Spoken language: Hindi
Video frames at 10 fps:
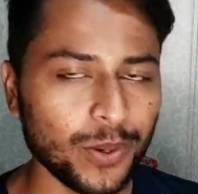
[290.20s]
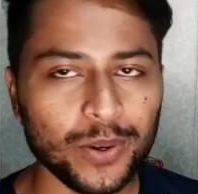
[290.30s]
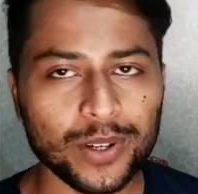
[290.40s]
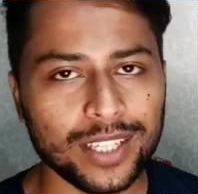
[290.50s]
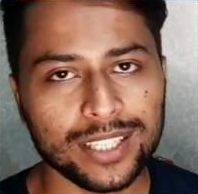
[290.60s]
तो
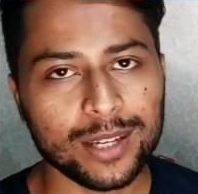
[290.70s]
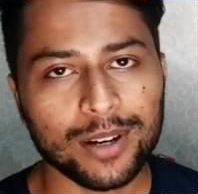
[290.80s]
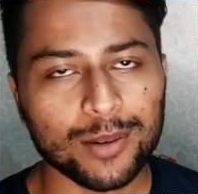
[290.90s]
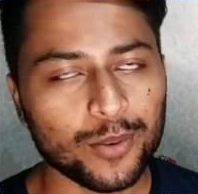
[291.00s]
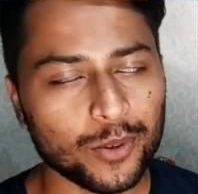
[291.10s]
इसके
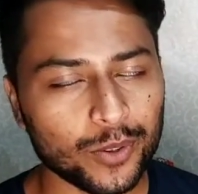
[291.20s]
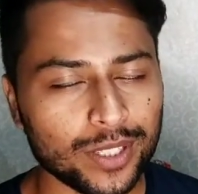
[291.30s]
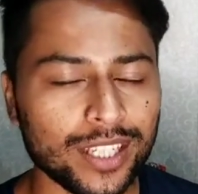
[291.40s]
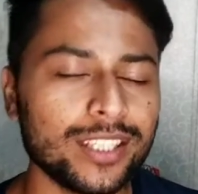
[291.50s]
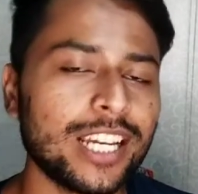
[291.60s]
बारे में और
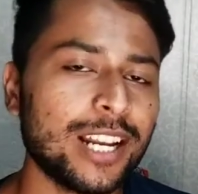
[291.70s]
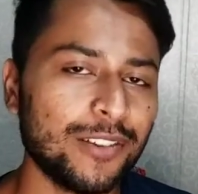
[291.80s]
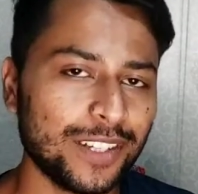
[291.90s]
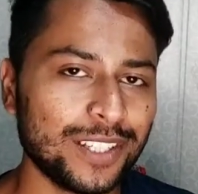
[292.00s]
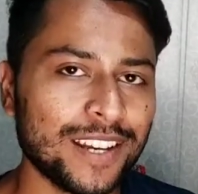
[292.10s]
कुछ नहीं
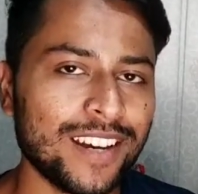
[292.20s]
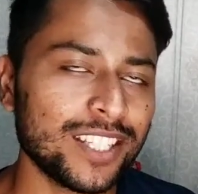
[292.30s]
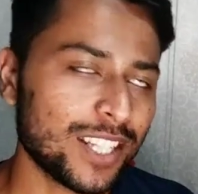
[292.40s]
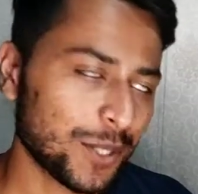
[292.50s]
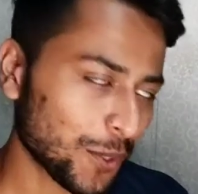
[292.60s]
चैनल फर्स्ट टाइम
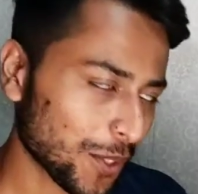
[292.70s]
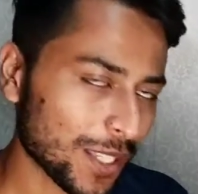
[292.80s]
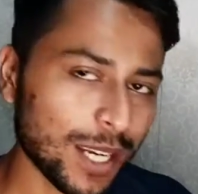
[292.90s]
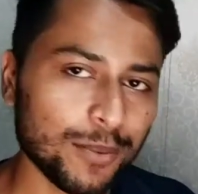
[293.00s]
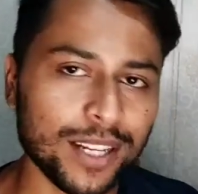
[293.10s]
आए चैनल को
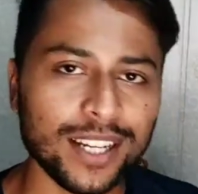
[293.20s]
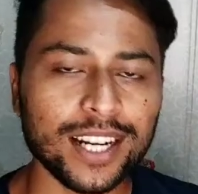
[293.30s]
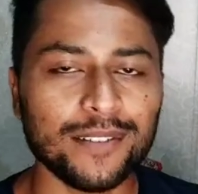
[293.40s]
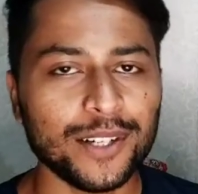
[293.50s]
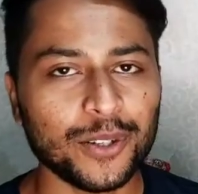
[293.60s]
सब्सक्राइब कर
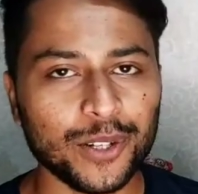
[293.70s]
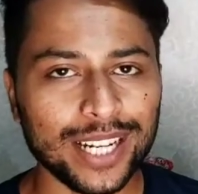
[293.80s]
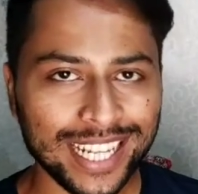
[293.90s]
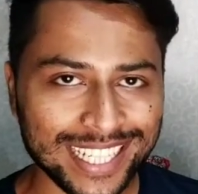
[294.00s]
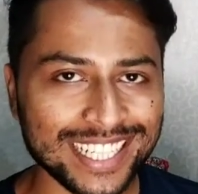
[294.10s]
लेना एंड वीडियो को
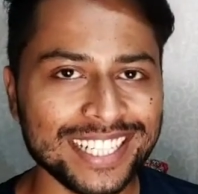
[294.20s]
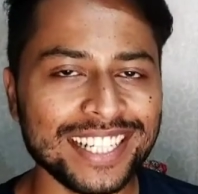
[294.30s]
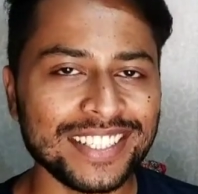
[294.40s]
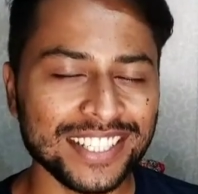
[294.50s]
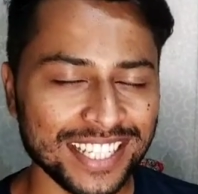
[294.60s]
लाइक
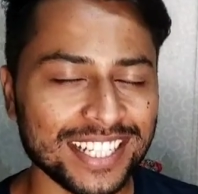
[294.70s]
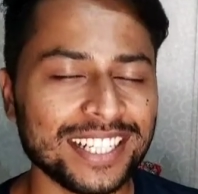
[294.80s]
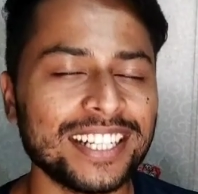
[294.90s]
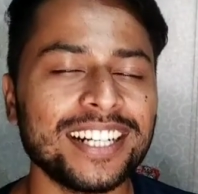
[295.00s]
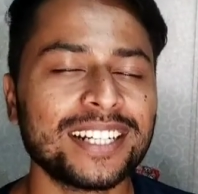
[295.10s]
करना शेयर
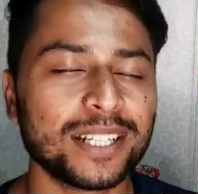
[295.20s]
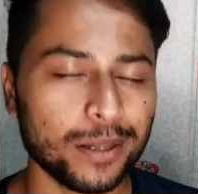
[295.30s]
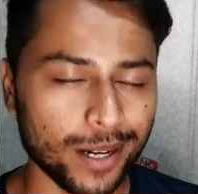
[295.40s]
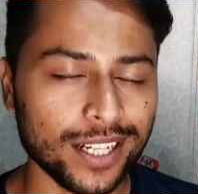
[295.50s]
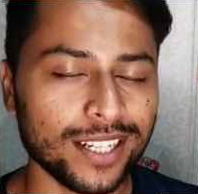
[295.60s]
करना एंड
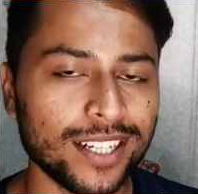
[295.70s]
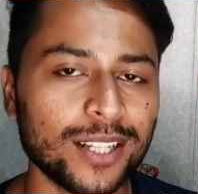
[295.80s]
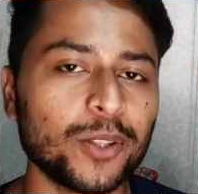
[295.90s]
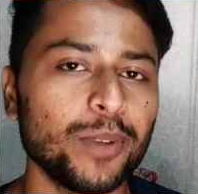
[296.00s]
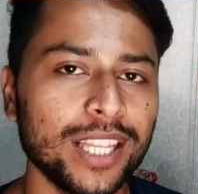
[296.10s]
कमेंट
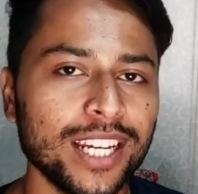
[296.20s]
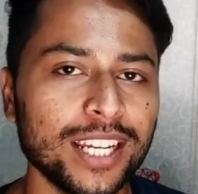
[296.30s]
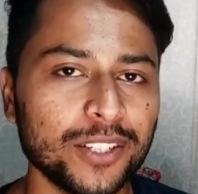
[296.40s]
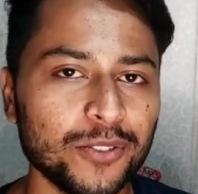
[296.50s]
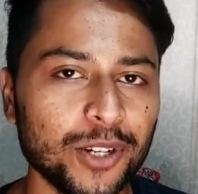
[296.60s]
करना तो मिलते हैं
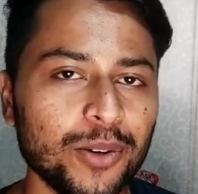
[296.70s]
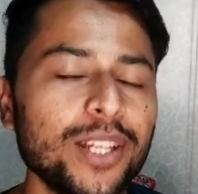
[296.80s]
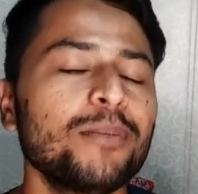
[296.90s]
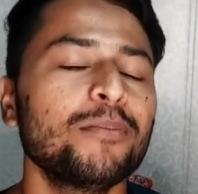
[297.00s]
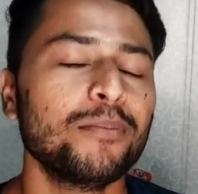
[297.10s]
नेक्स्ट वीडियो
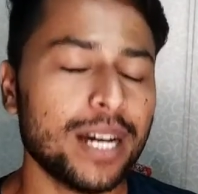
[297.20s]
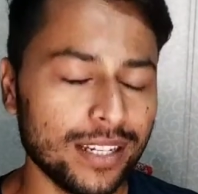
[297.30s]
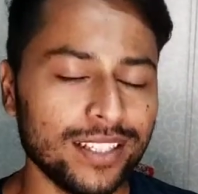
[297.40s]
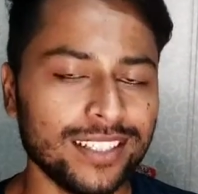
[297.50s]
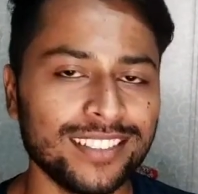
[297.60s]
में
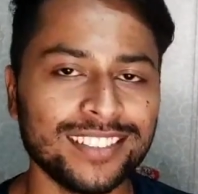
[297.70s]
बाय